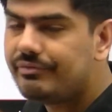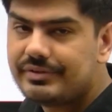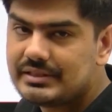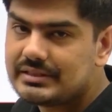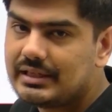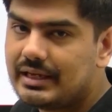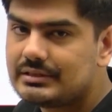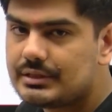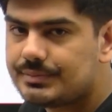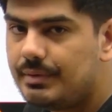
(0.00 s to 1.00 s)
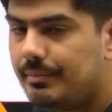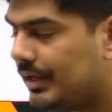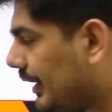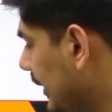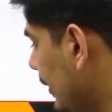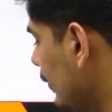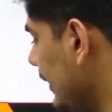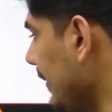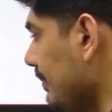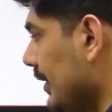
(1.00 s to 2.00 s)
फिजिक्स के लेक्चर्स भी मिल रहे होंगे
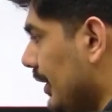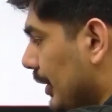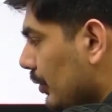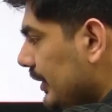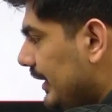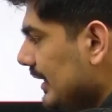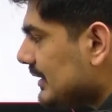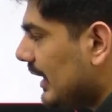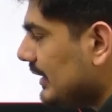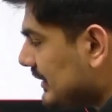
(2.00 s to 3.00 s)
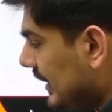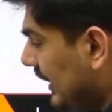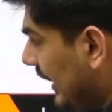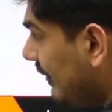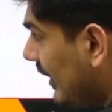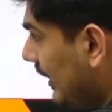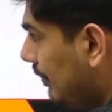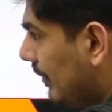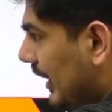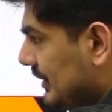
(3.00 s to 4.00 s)
तो ये सारा सीन रहने वाला है
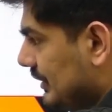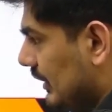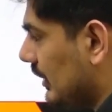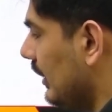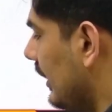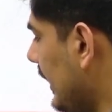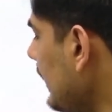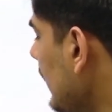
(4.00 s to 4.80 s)
मार्च तक राइट